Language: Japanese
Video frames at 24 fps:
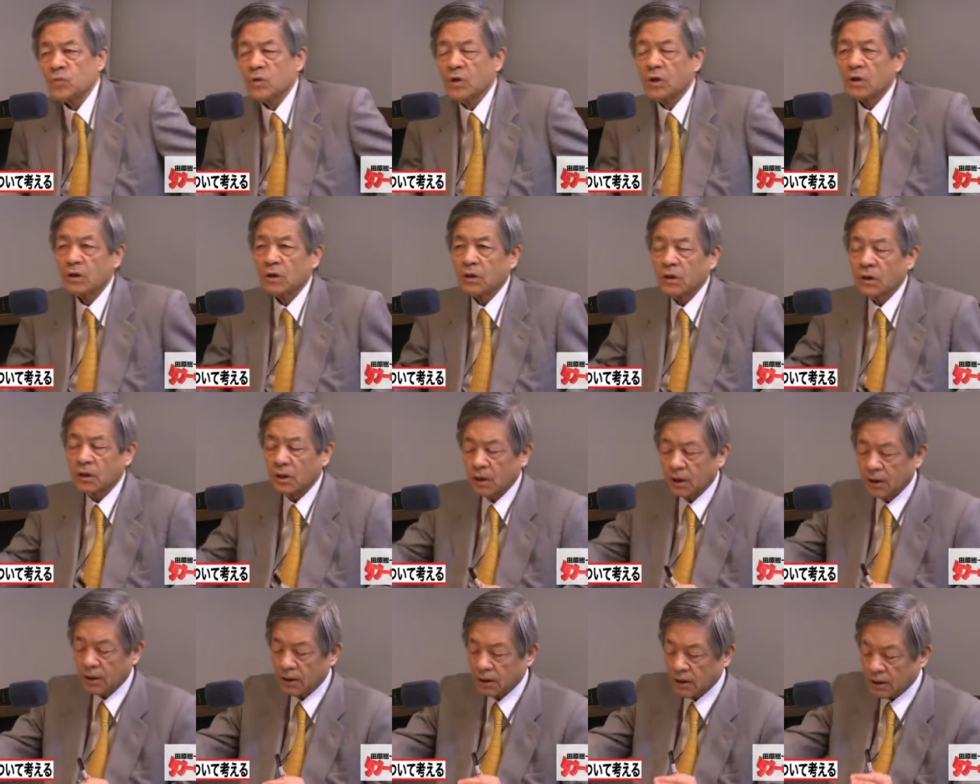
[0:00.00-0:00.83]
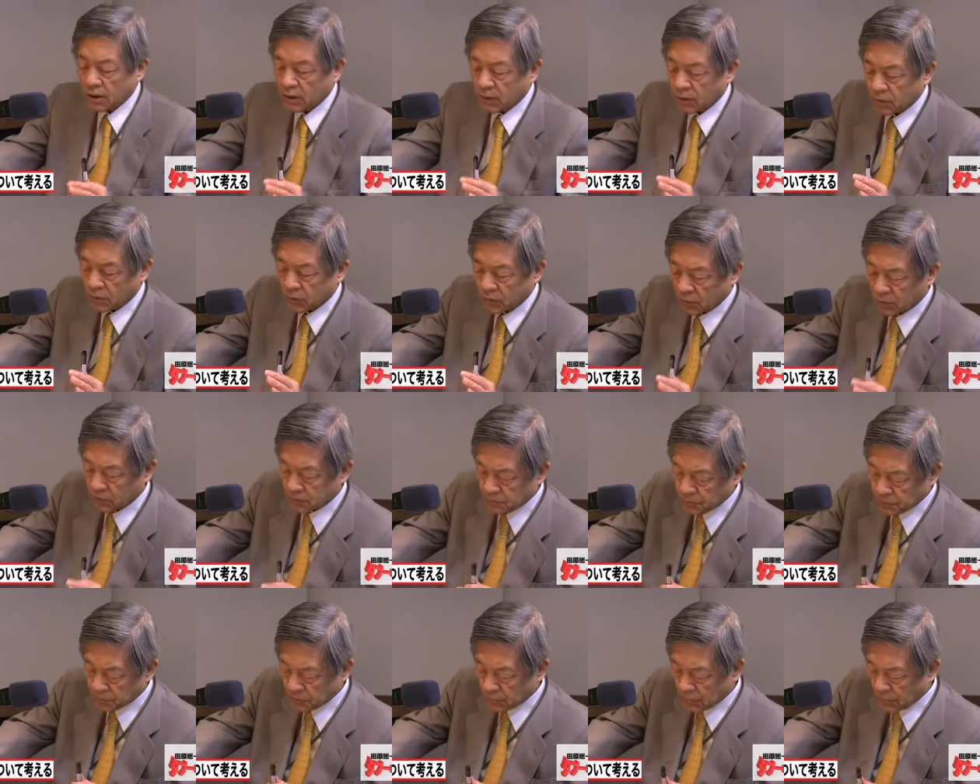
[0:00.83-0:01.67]
だからこの、
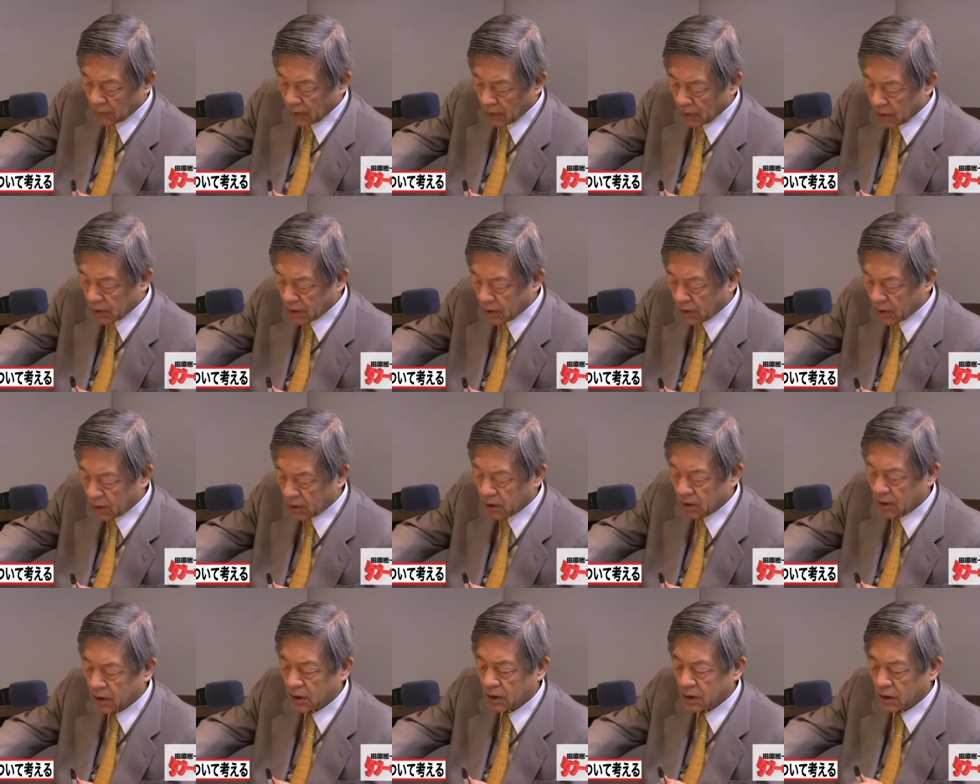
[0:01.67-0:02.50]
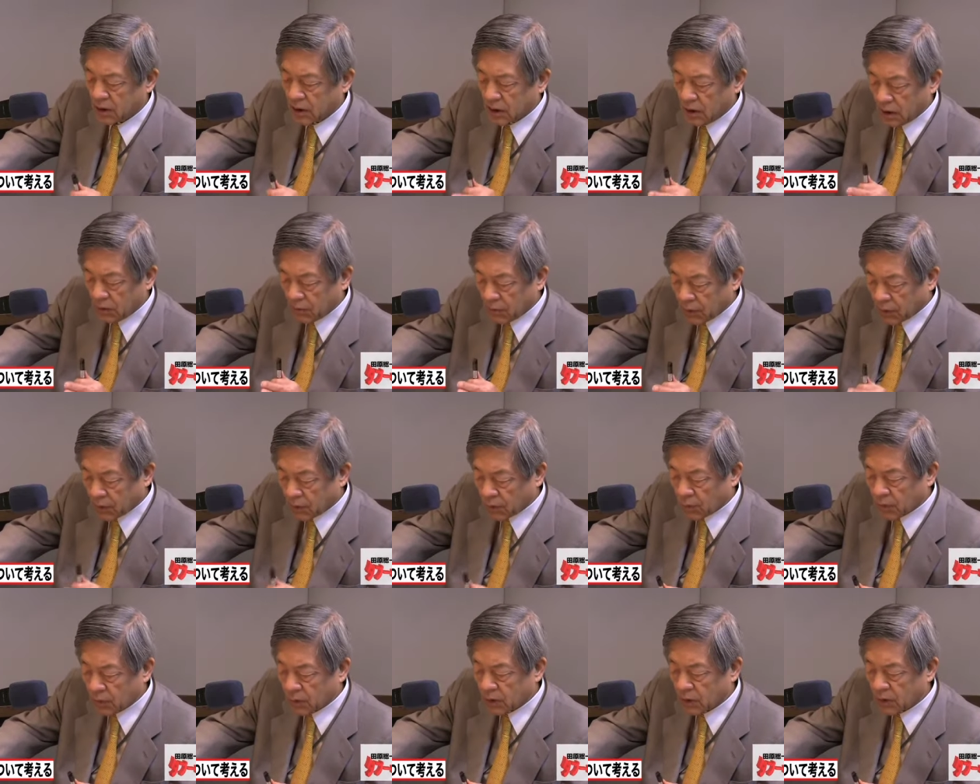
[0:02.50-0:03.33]
えー、今
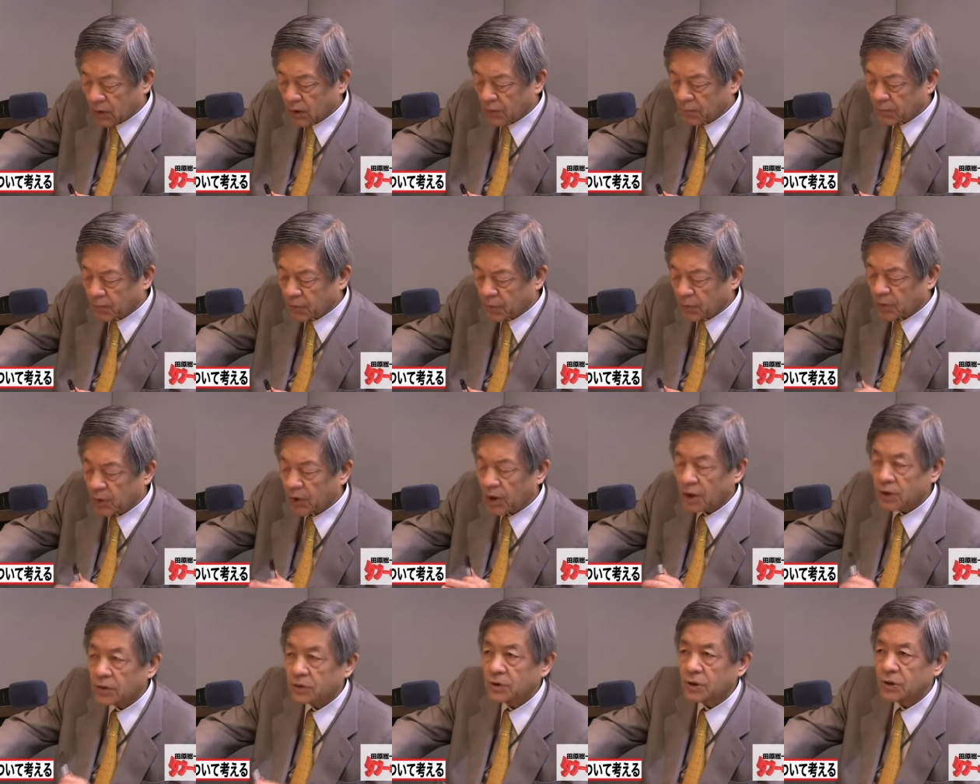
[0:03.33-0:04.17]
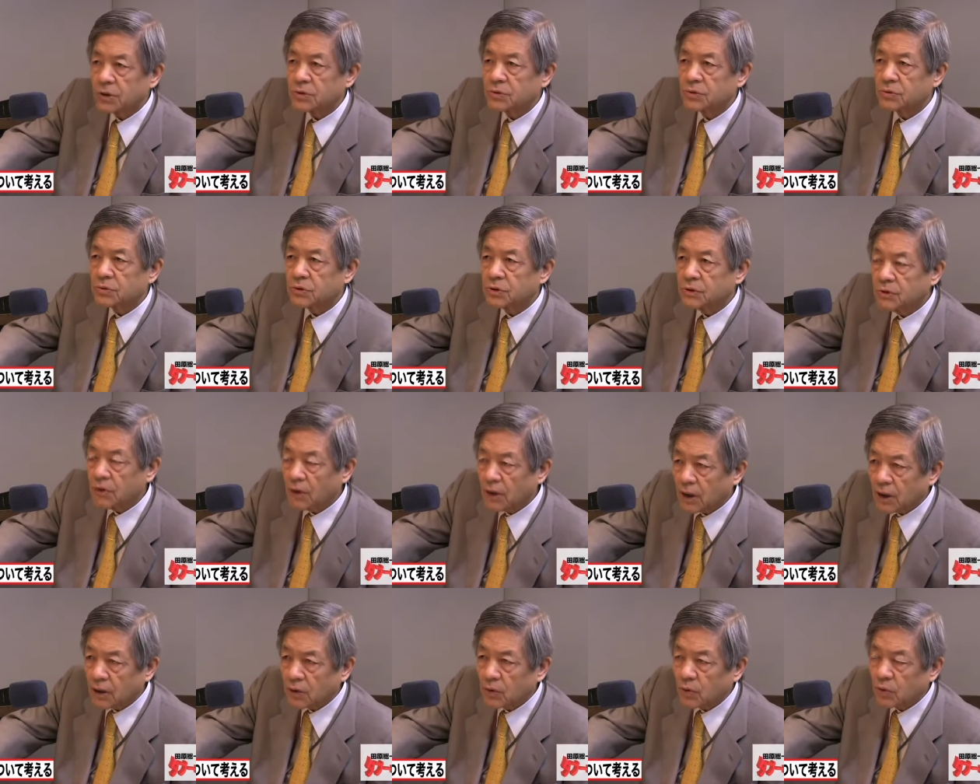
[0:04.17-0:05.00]
の憲法改正するに
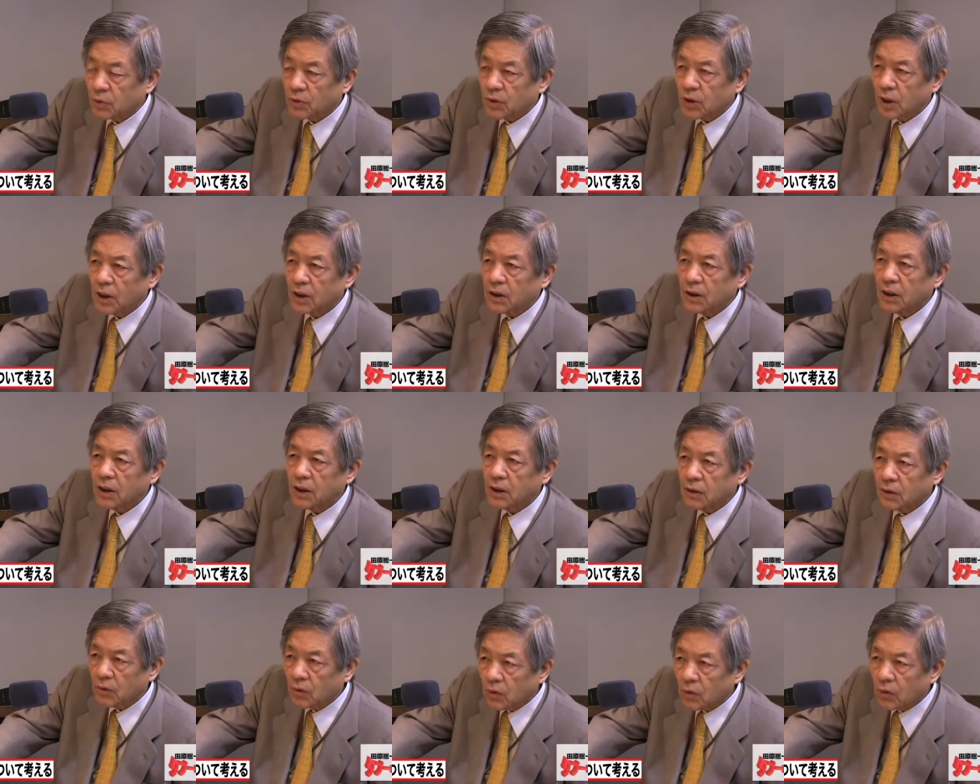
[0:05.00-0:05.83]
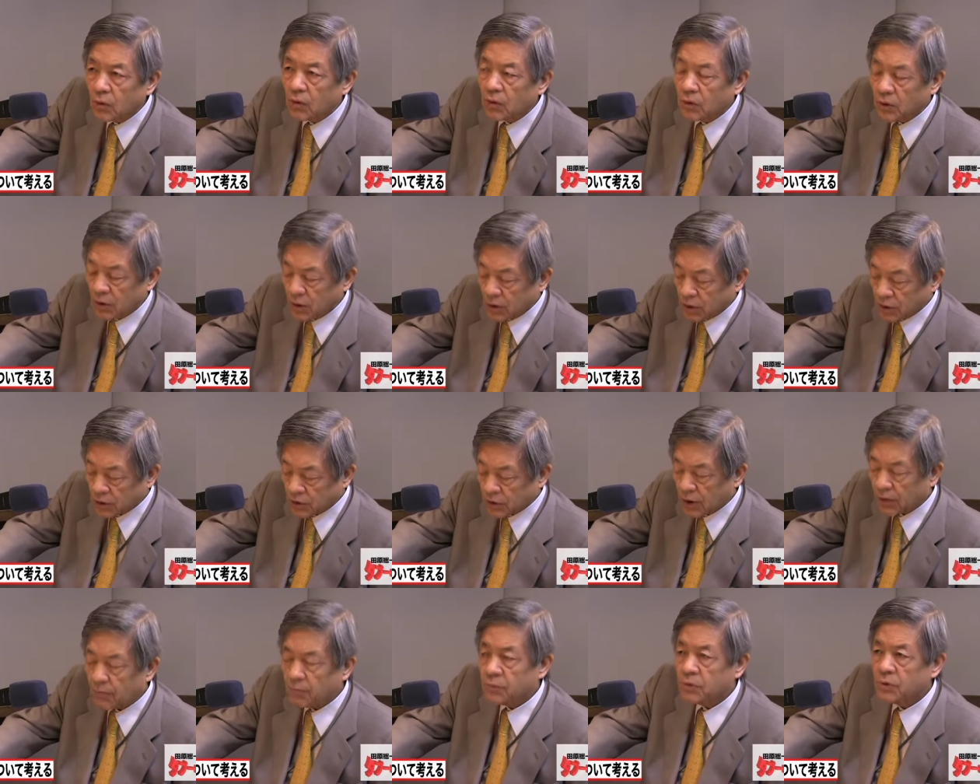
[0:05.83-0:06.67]
は国会議員の
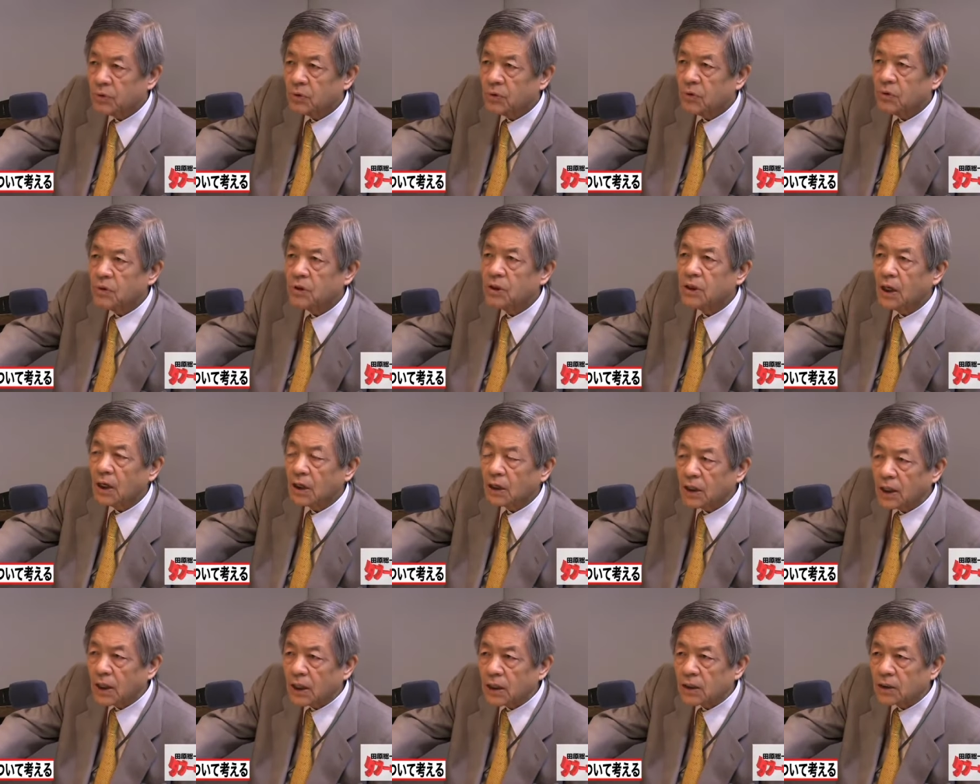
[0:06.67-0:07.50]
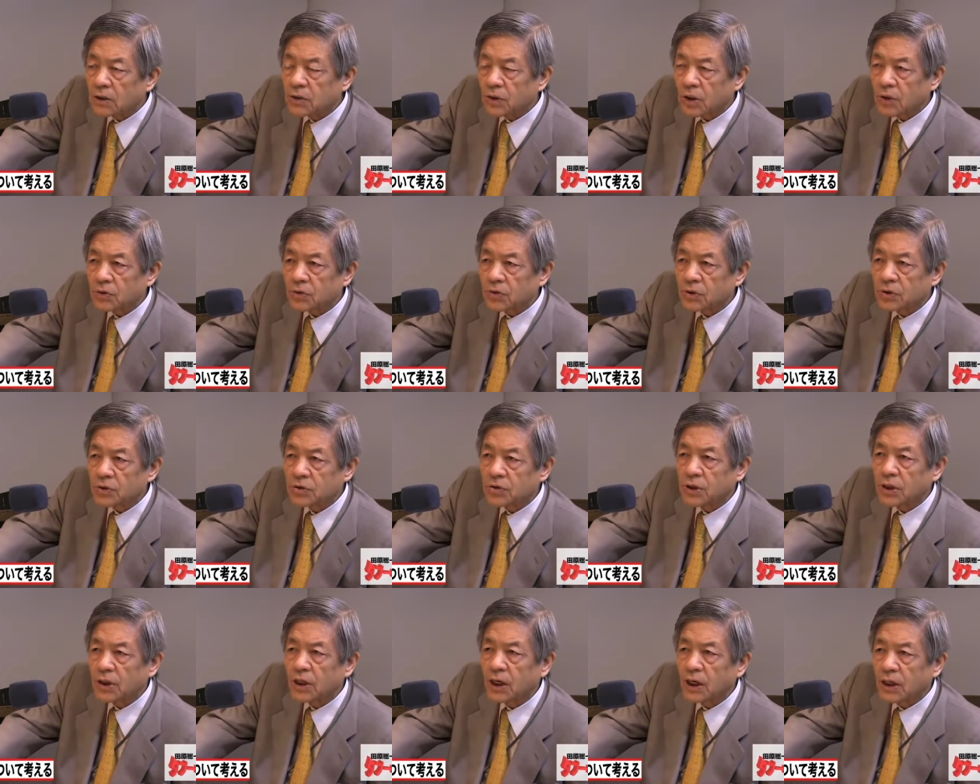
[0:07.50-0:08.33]
さんぶんのにがね賛成
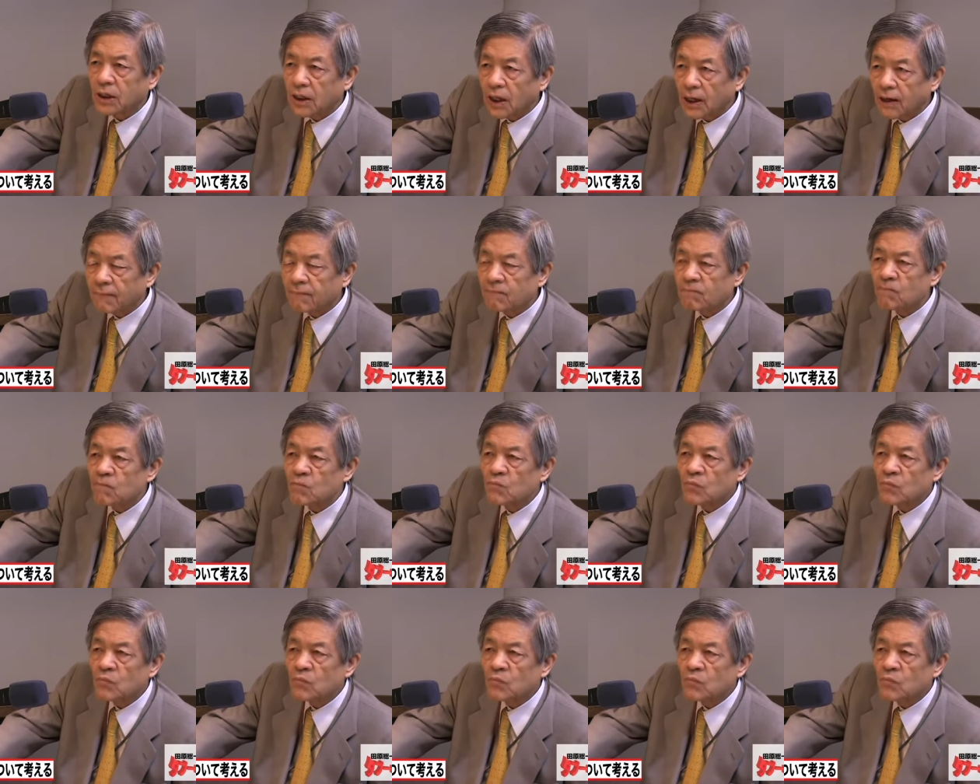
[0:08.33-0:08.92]
しなきゃいけない。